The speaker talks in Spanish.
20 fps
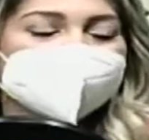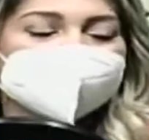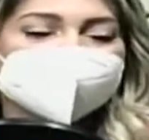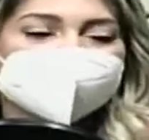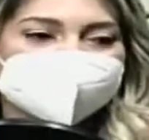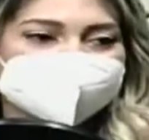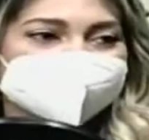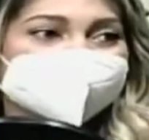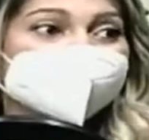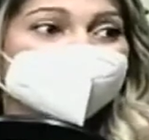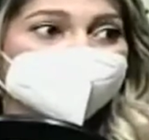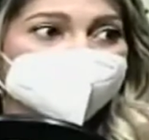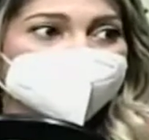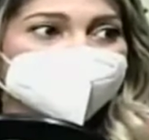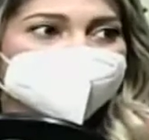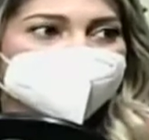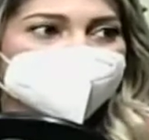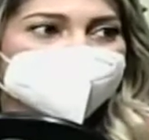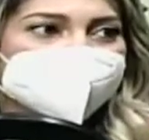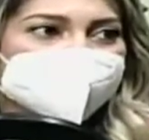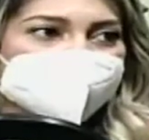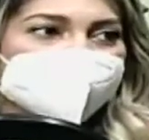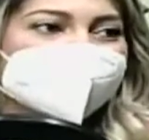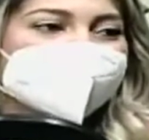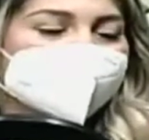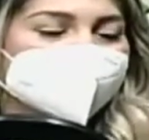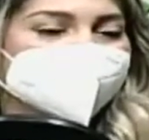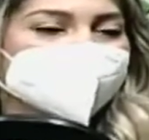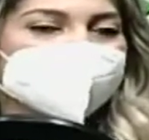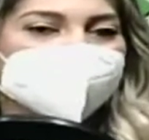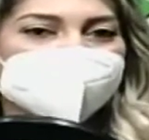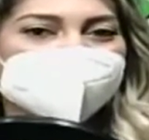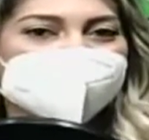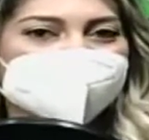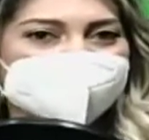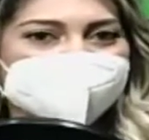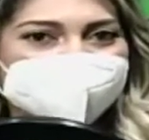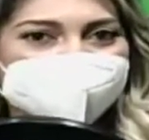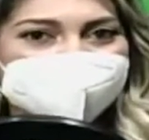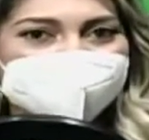que se ha construido y que está muy
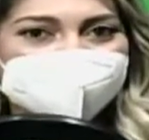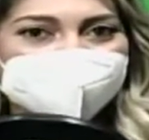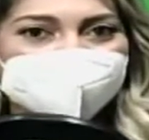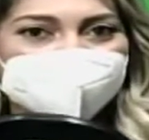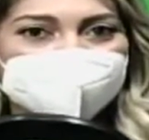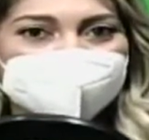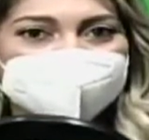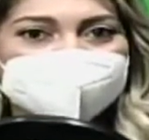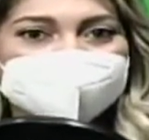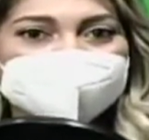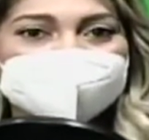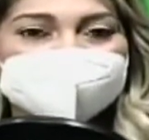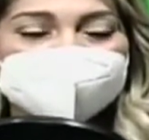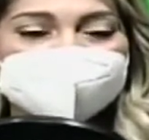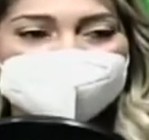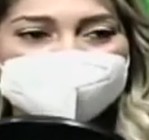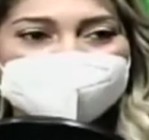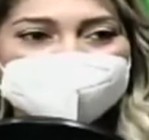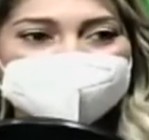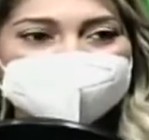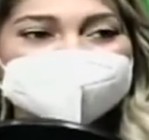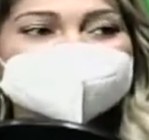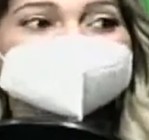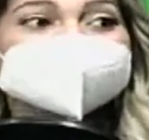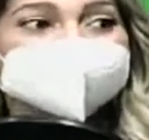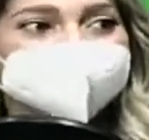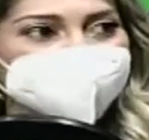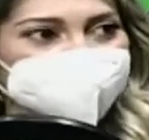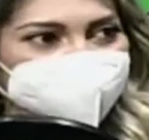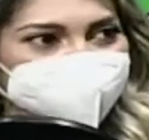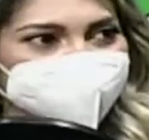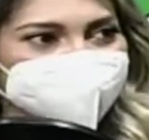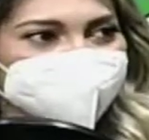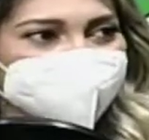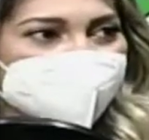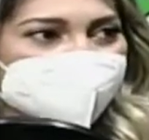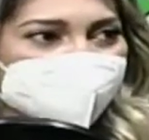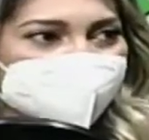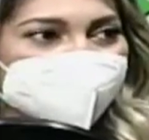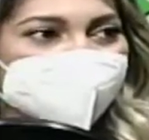arraigado. Y
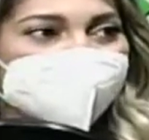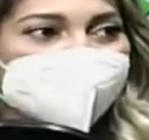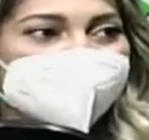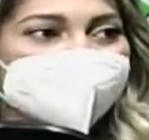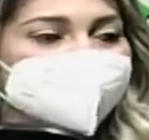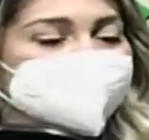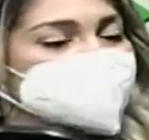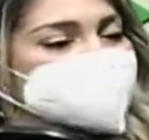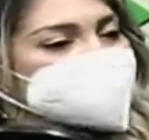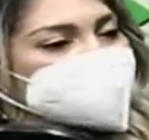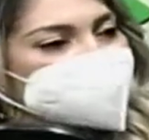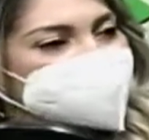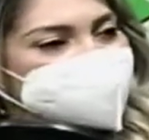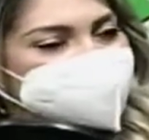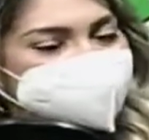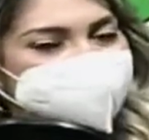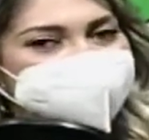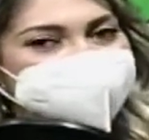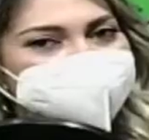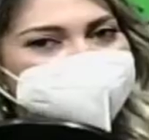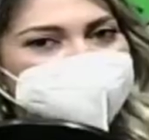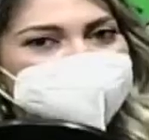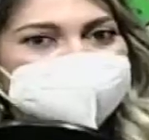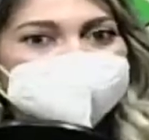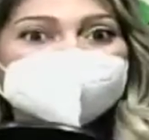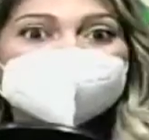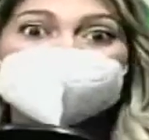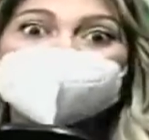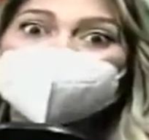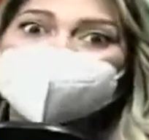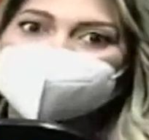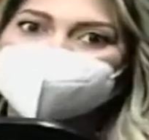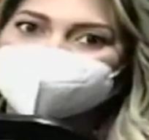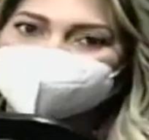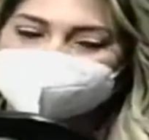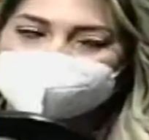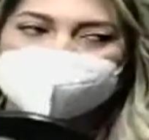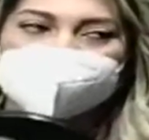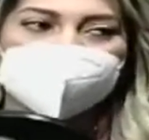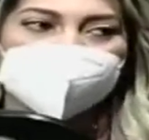desestructurarlo a veces es sencillo y a
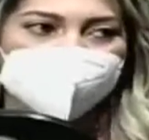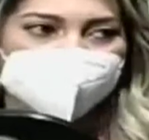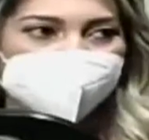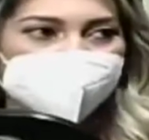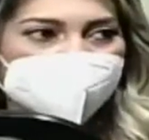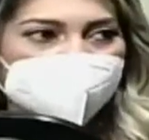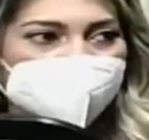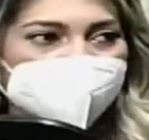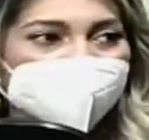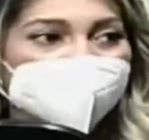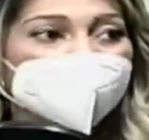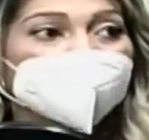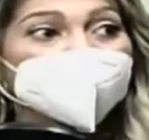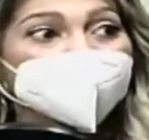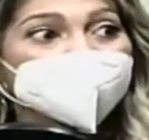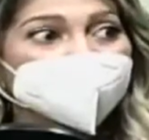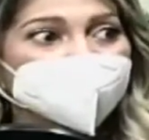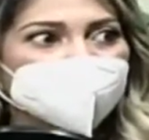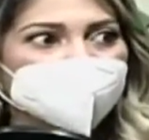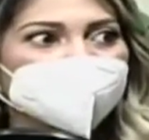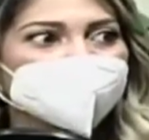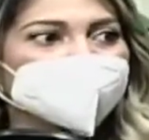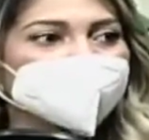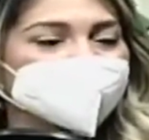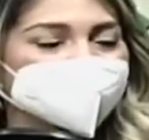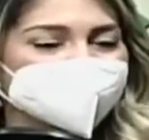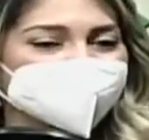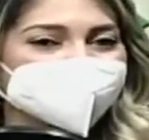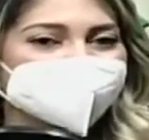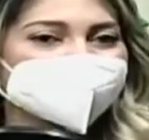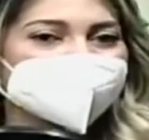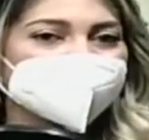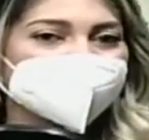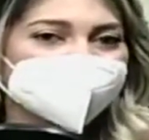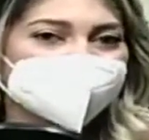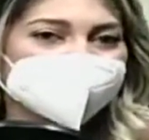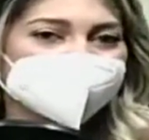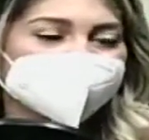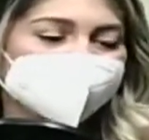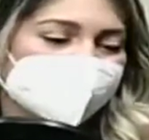veces es un poco más complejo, depende del
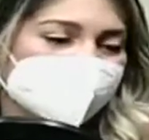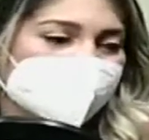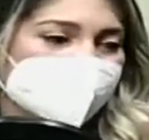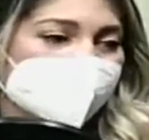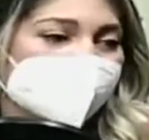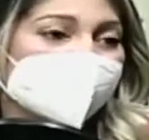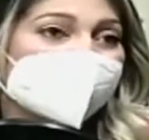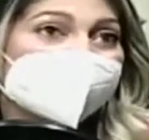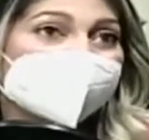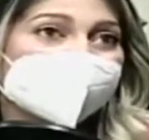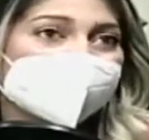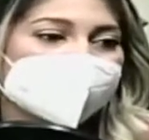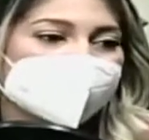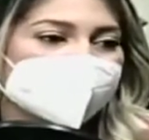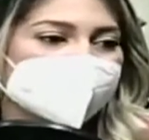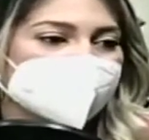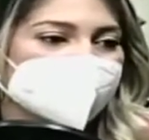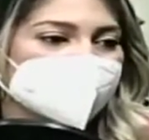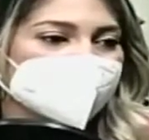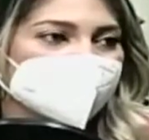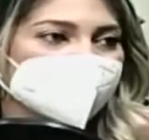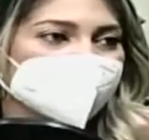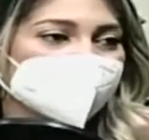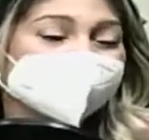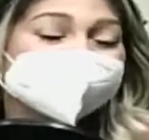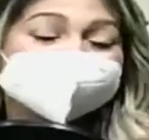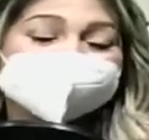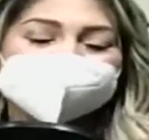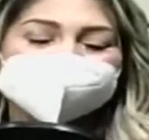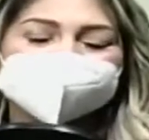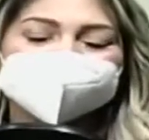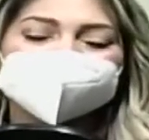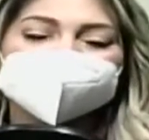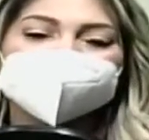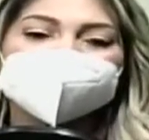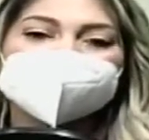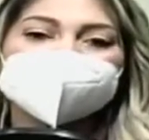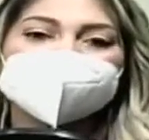de el paciente,